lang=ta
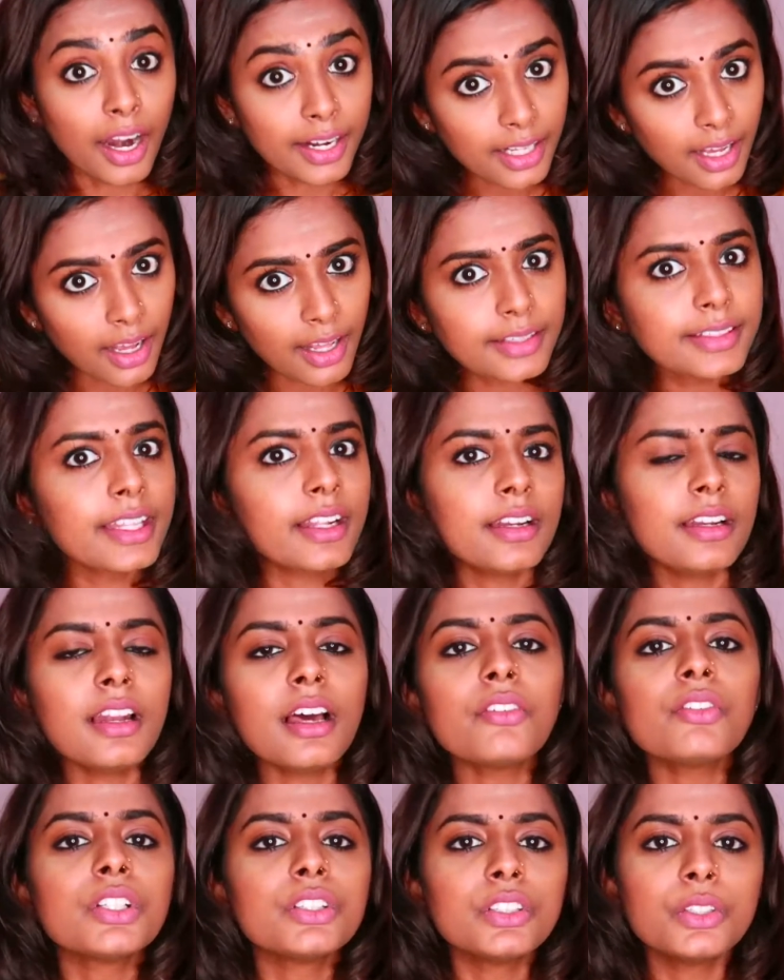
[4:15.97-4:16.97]
ஆனால்
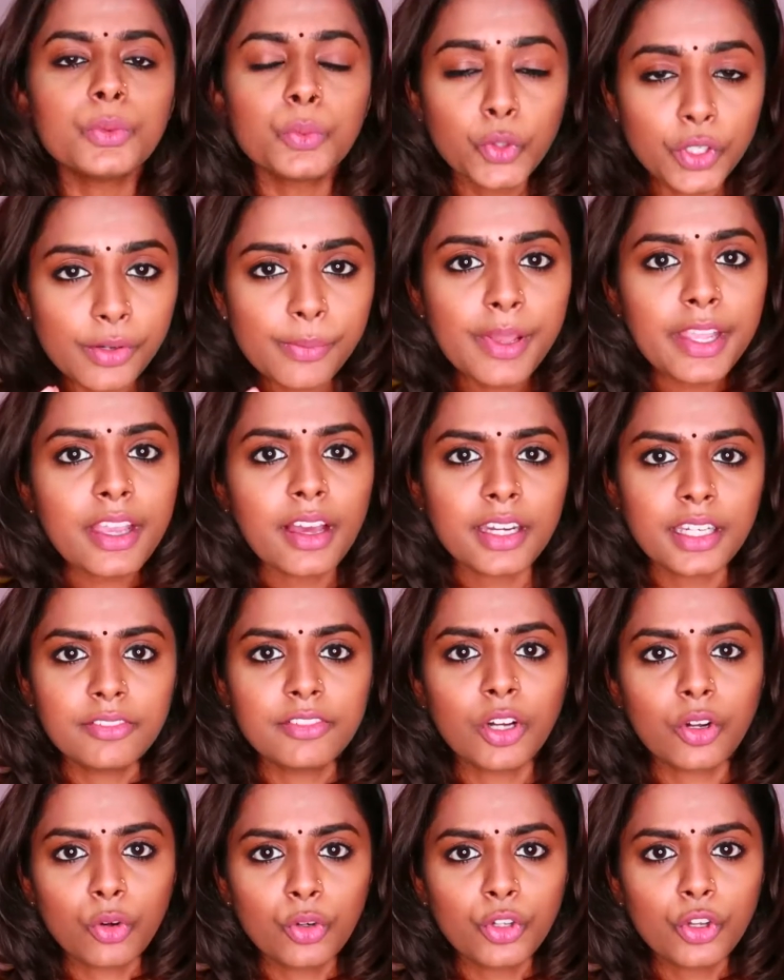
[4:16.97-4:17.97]
அதெல்லாம் வந்து உண்மை
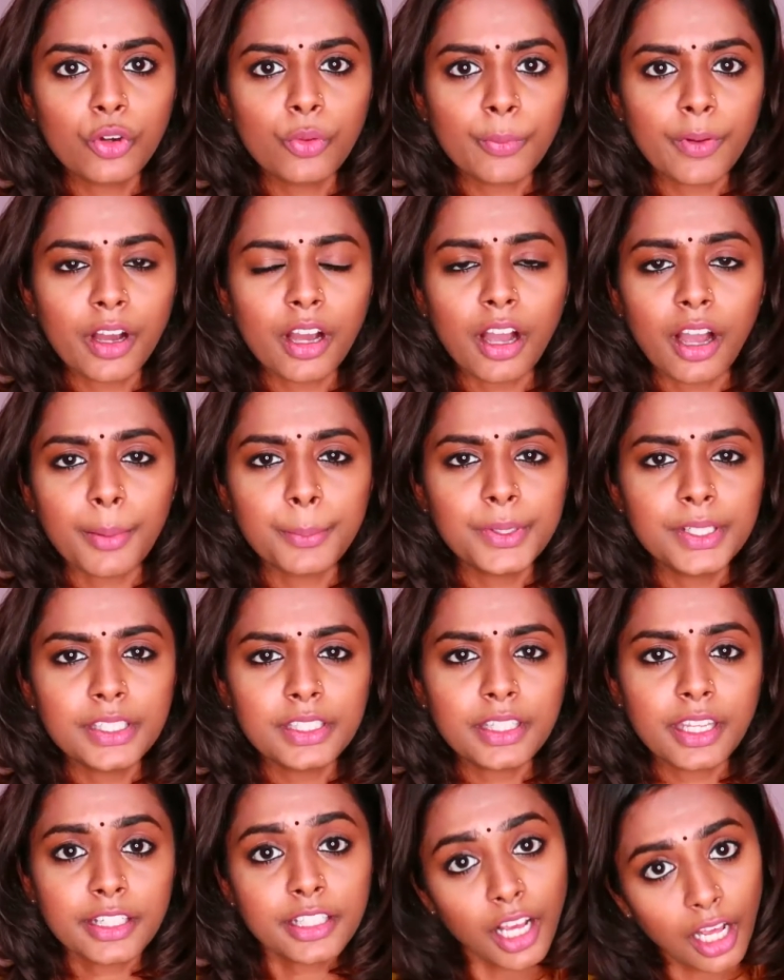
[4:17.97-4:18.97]
அறிவை கொடுக்குமா
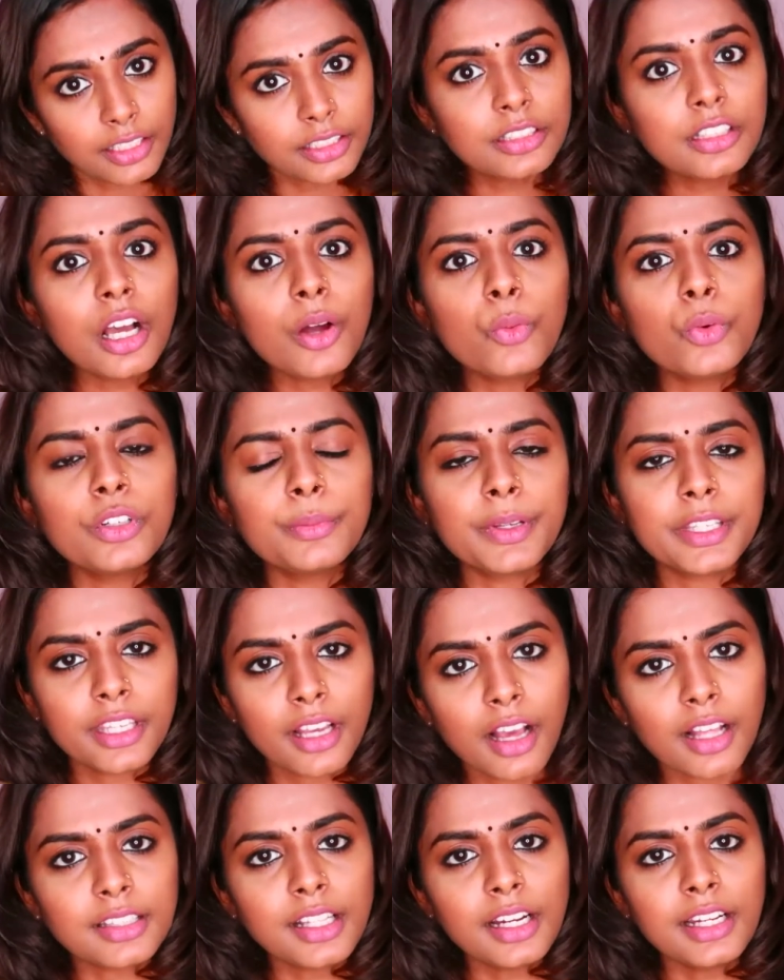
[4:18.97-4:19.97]
அப்படின்னு கேட்டால் அதுதான்
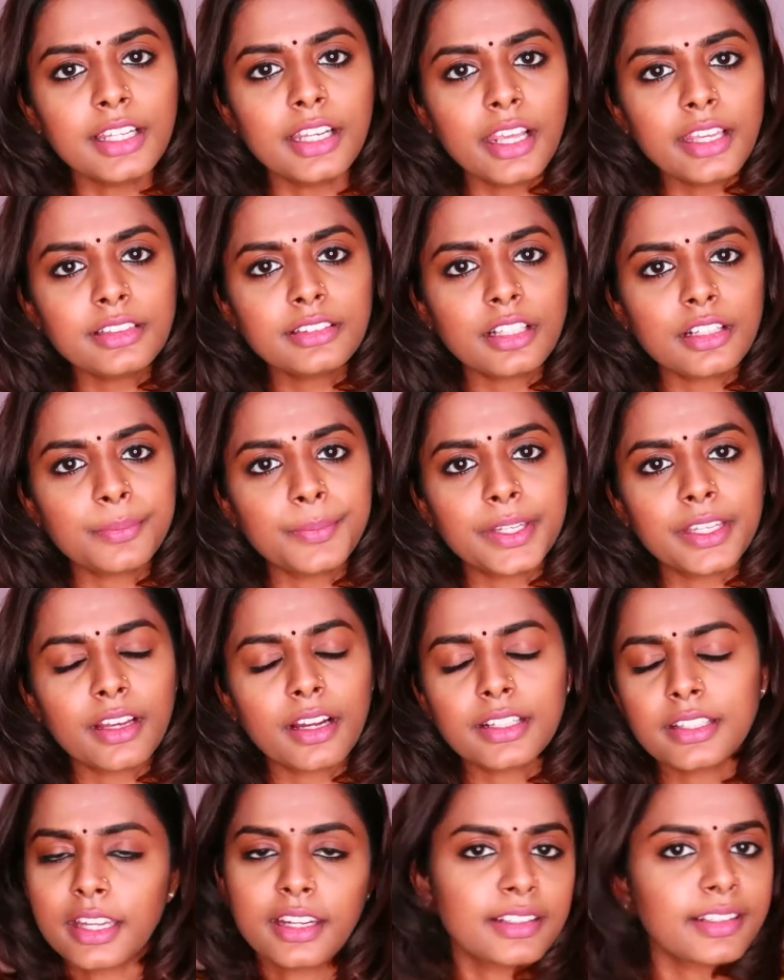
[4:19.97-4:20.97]
உண்மையா அதான்
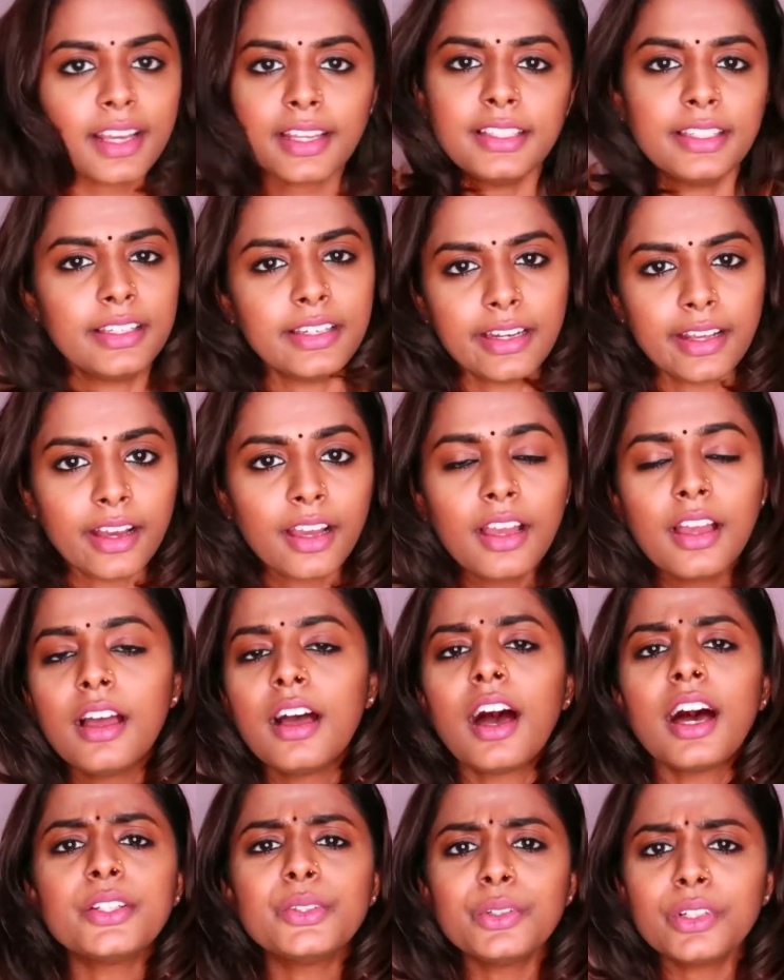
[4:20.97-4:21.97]
நிலைத்தன்மையான்னு கேட்டால் இல்லை
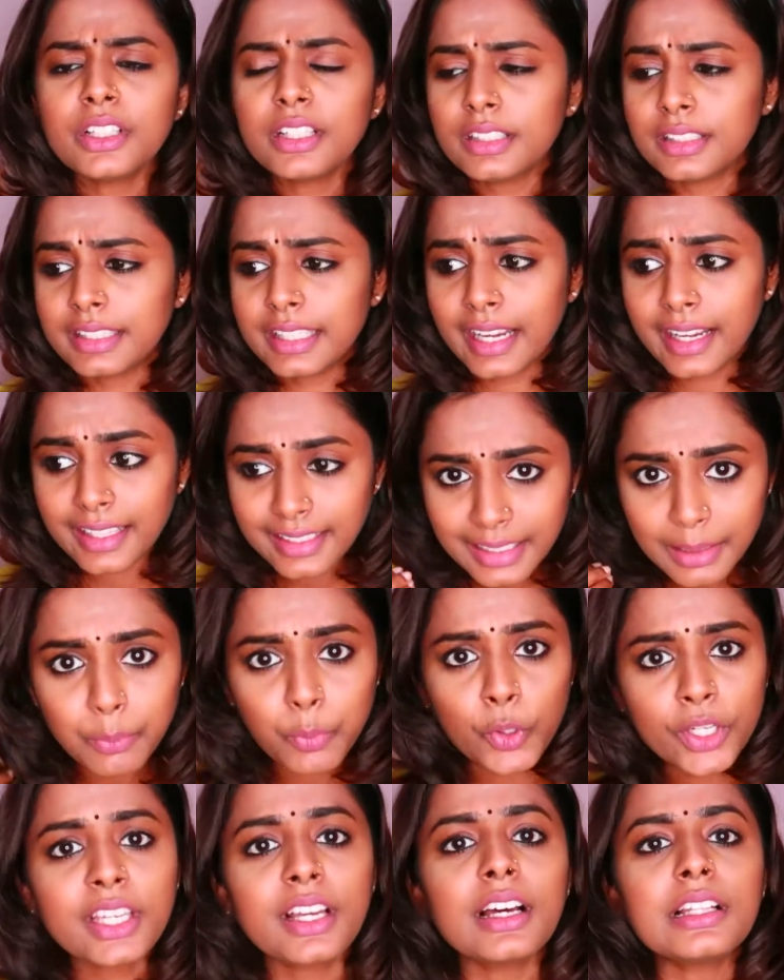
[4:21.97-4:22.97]
அது ஒரு எனக்கே
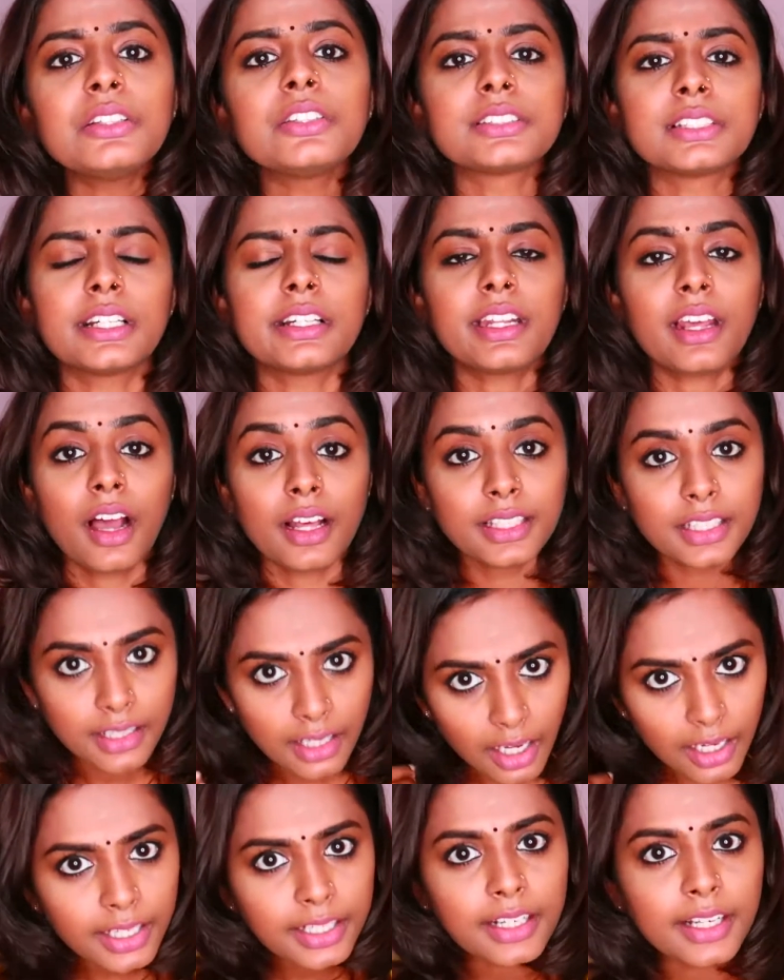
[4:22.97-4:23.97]
பிடிக்காத ஒரு சட்டை
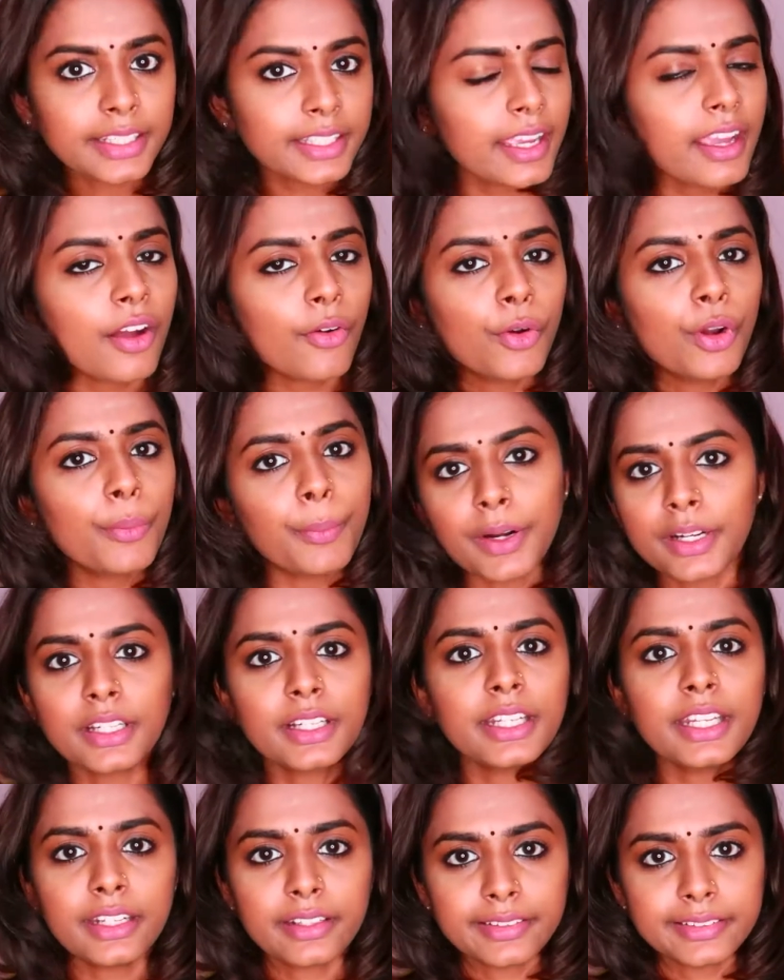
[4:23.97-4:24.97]
அதுக்காக நான் ஏன் அவ்வளோ
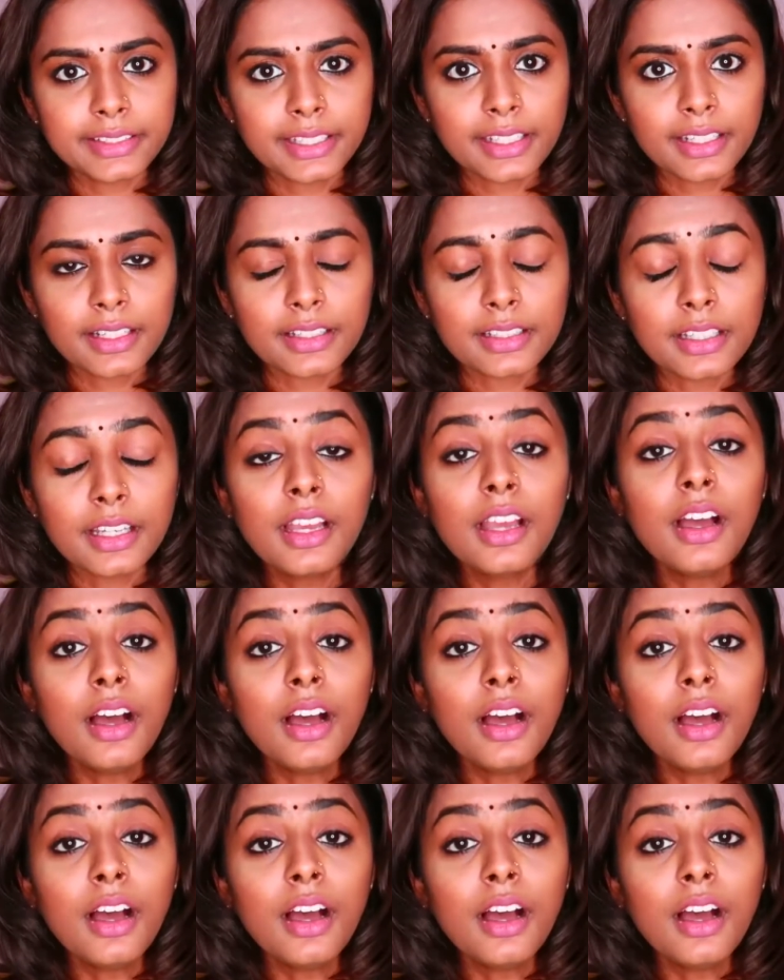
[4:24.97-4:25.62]
பண்ணேன்னு எனக்கு தெரியாது